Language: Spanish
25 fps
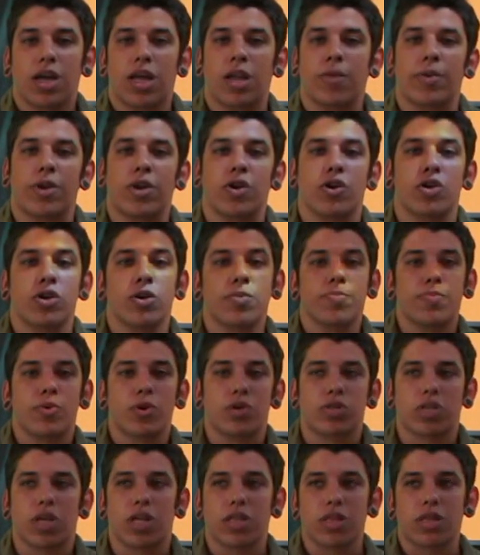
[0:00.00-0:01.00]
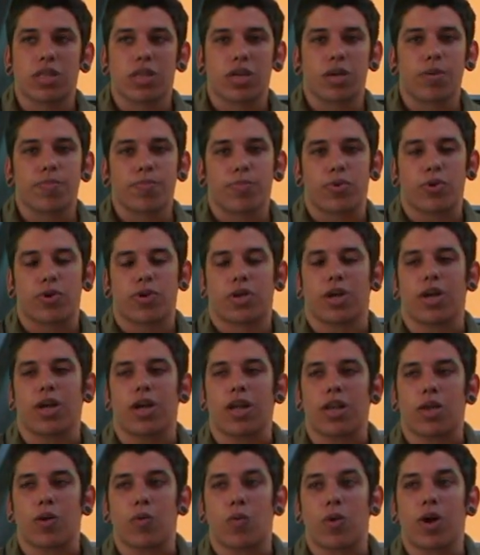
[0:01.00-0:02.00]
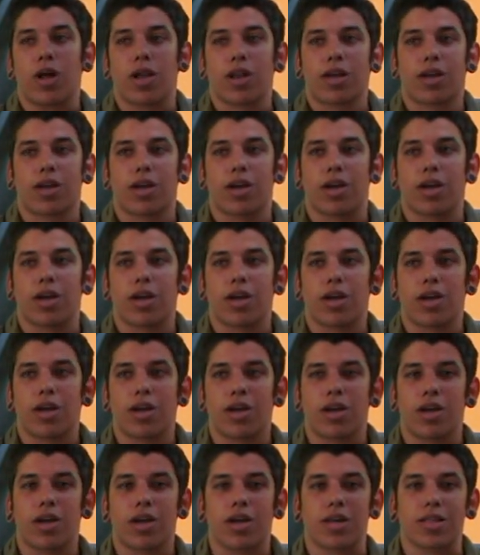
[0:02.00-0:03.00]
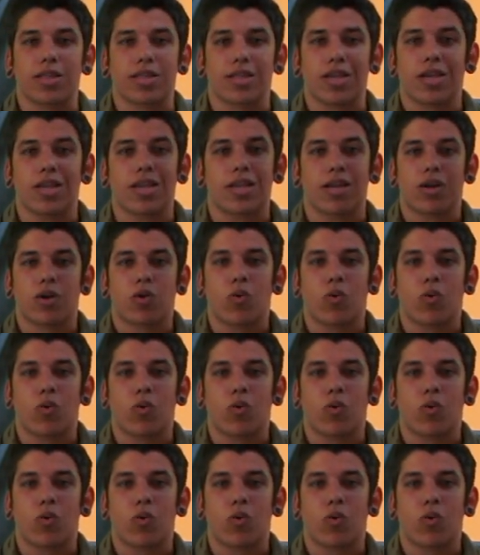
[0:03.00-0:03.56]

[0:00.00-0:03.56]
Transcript: El veneno es importante porque al igual que tiene